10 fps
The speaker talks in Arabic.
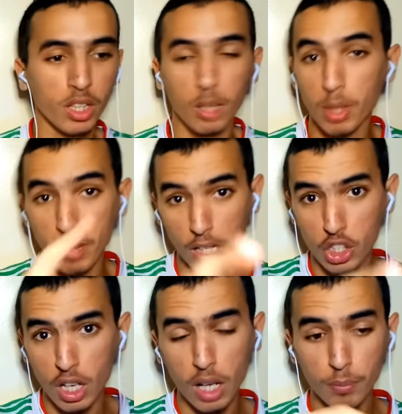المهم
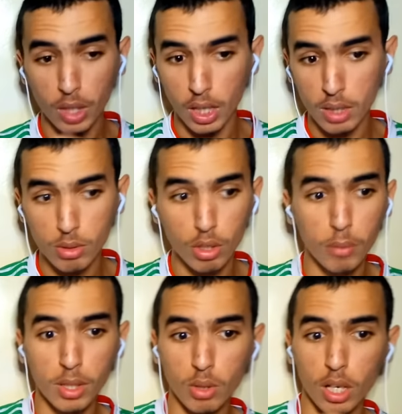العشرين رياكسيون ديال
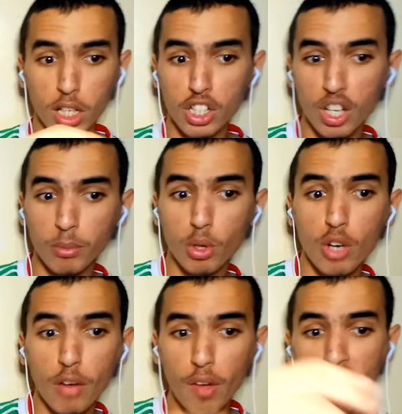الماتش على هشام
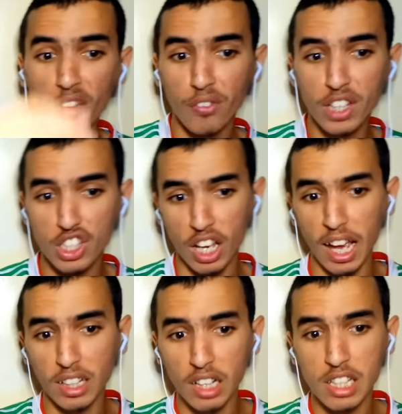دونوف فيت
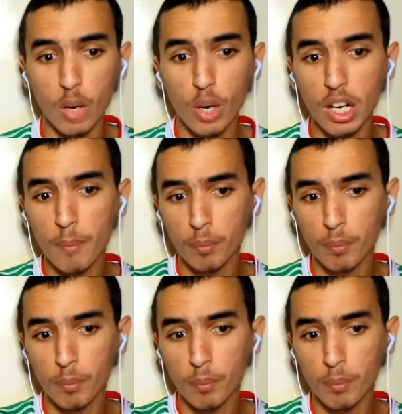عادل تاويل